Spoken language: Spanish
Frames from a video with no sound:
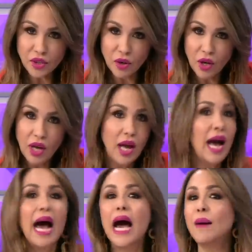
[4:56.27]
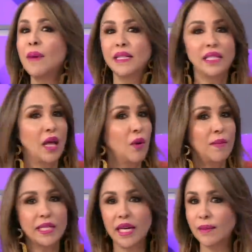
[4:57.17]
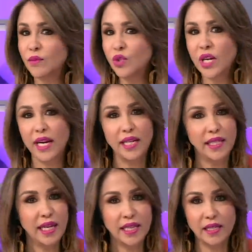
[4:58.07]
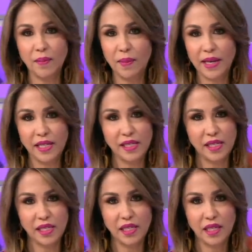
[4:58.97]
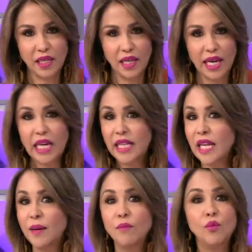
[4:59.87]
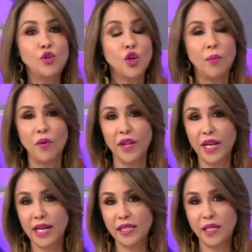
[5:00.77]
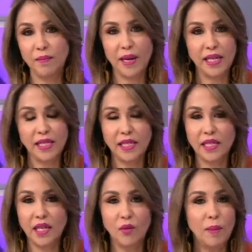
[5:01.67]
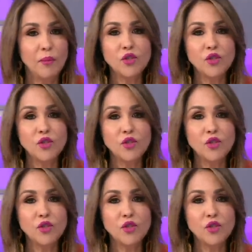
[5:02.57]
hizo ha mandado a matar a mucha gente en este país y tiene mucho poder en este país. Y no